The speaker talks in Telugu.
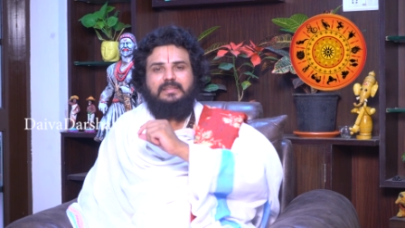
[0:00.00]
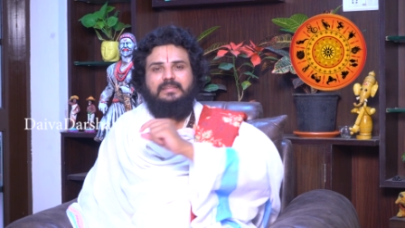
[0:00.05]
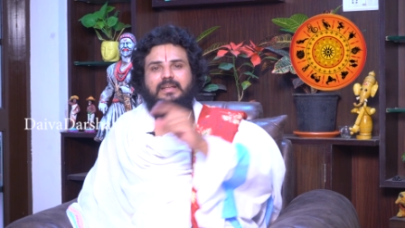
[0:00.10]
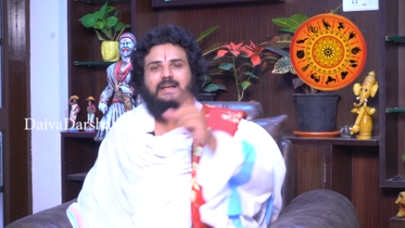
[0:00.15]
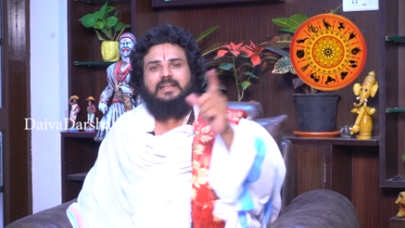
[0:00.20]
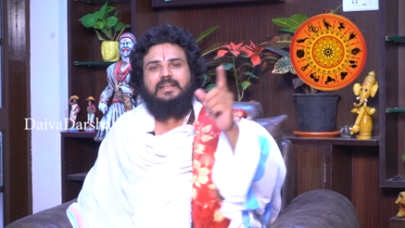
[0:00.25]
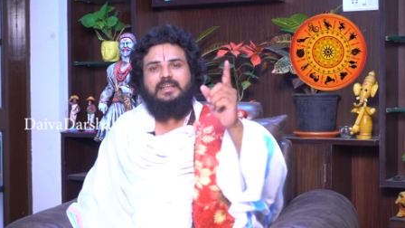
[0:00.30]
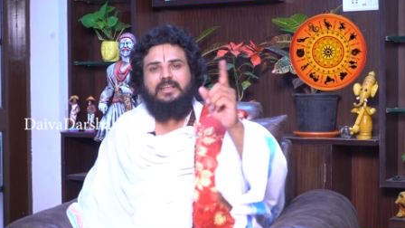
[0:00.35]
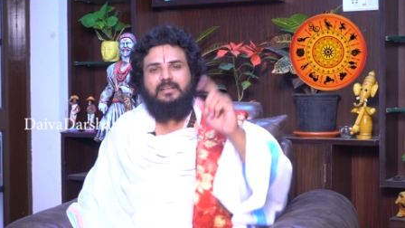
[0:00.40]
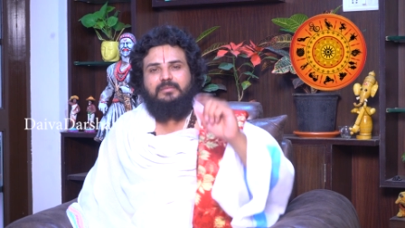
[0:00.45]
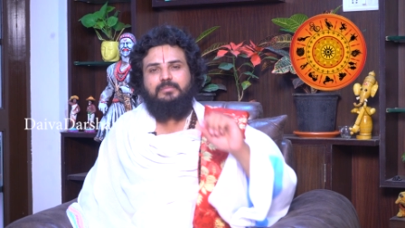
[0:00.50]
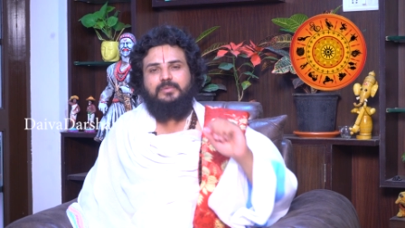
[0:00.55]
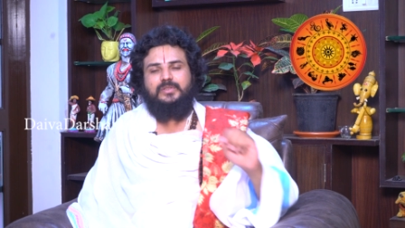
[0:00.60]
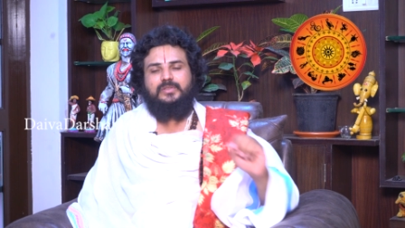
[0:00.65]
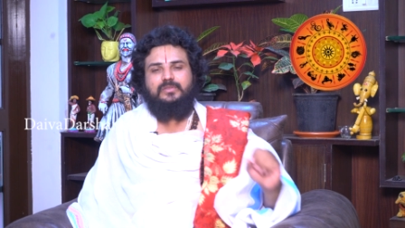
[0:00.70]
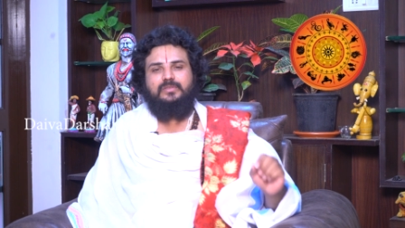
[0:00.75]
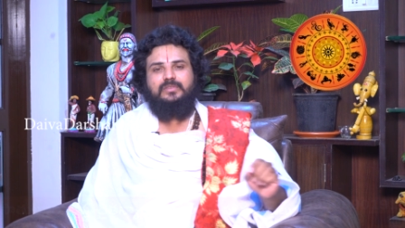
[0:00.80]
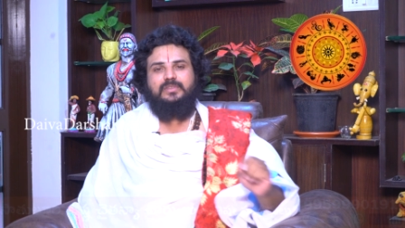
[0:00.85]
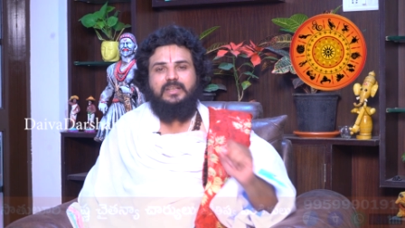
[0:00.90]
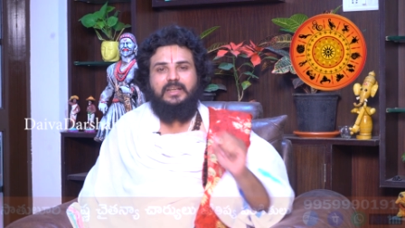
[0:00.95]
దారి
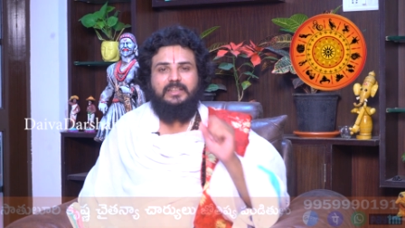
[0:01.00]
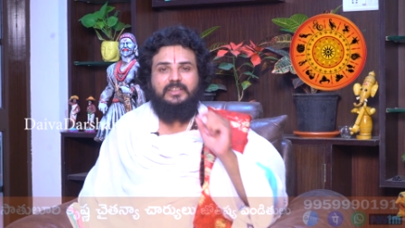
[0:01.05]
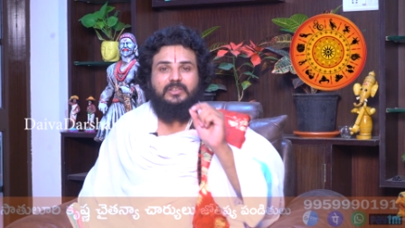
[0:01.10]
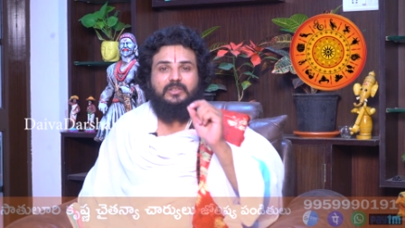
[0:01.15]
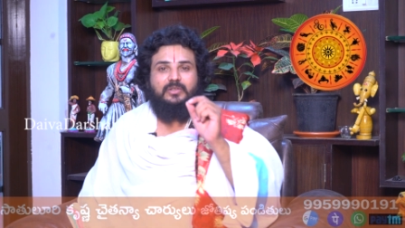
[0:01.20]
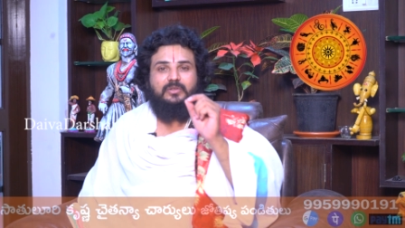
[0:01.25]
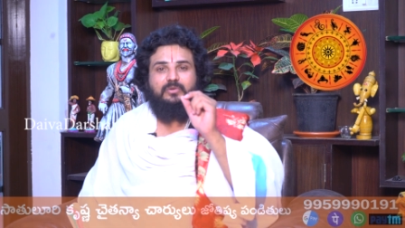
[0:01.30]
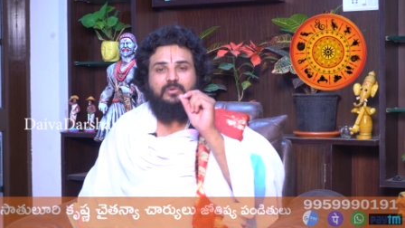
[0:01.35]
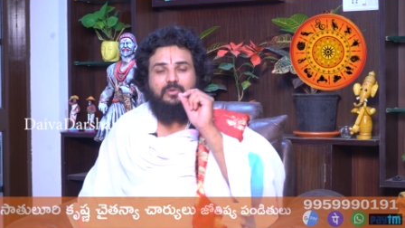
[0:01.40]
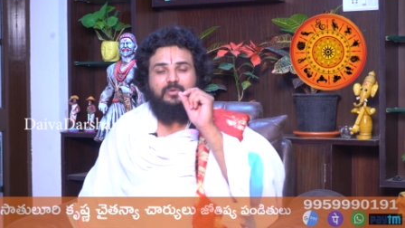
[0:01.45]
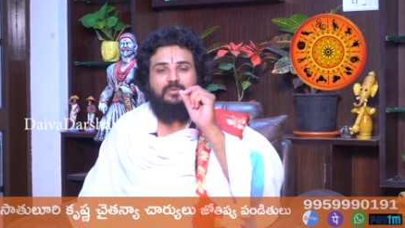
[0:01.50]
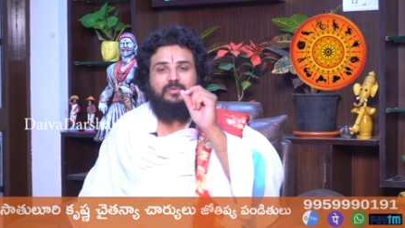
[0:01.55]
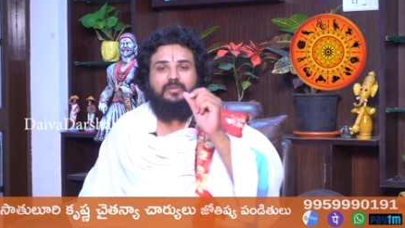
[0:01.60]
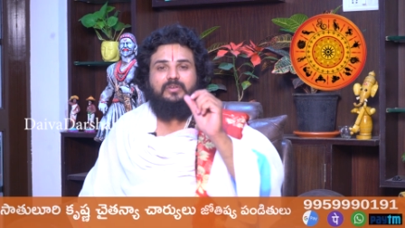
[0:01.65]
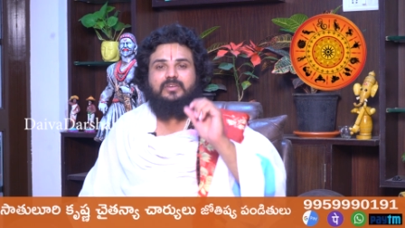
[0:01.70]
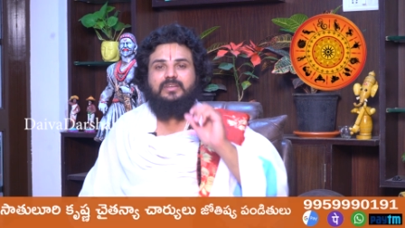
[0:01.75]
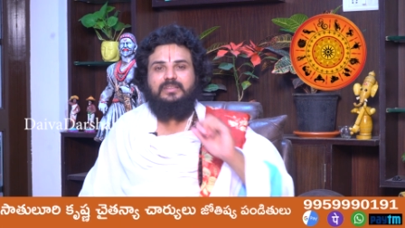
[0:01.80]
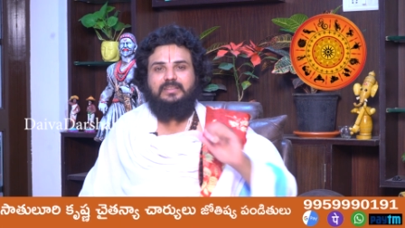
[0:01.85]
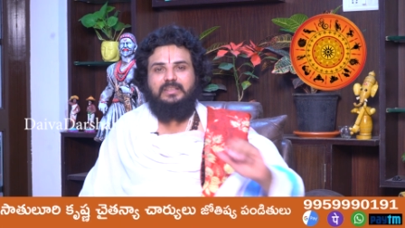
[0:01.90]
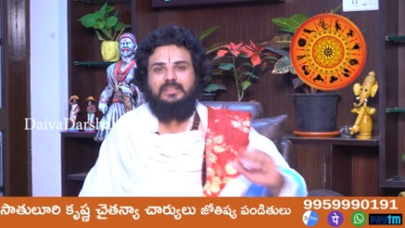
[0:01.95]
కనిపిస్తుంది అది గురువు
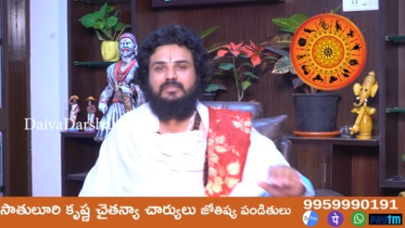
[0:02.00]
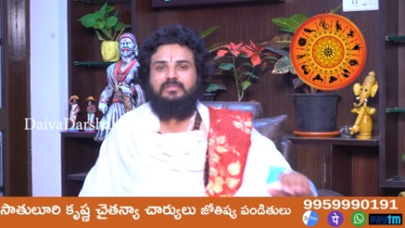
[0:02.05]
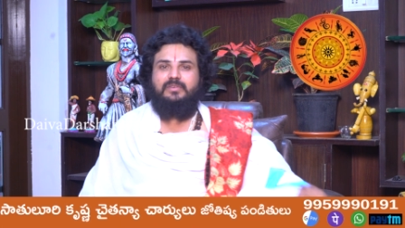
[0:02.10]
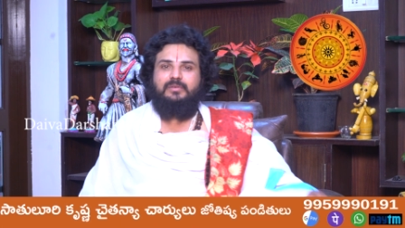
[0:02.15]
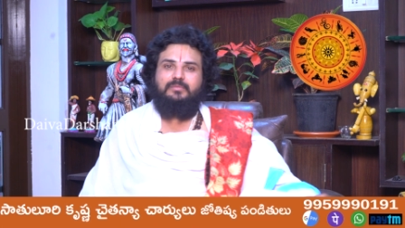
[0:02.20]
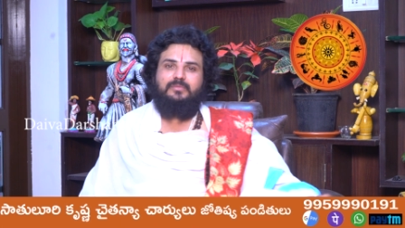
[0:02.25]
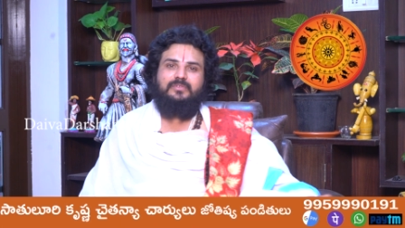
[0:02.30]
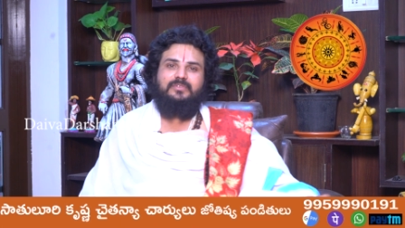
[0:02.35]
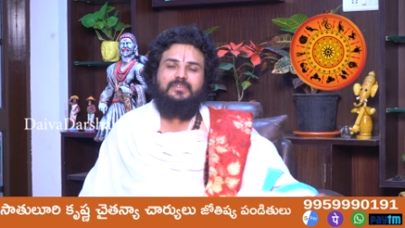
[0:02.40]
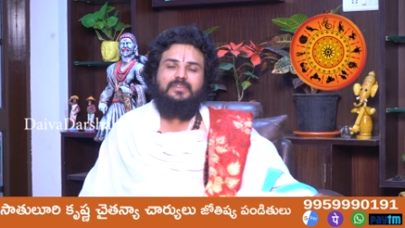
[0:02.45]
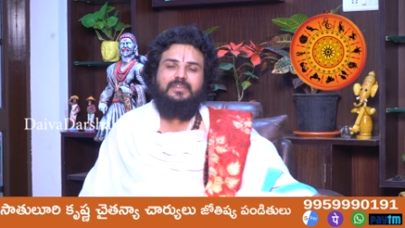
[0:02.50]
యొక్క తత్వం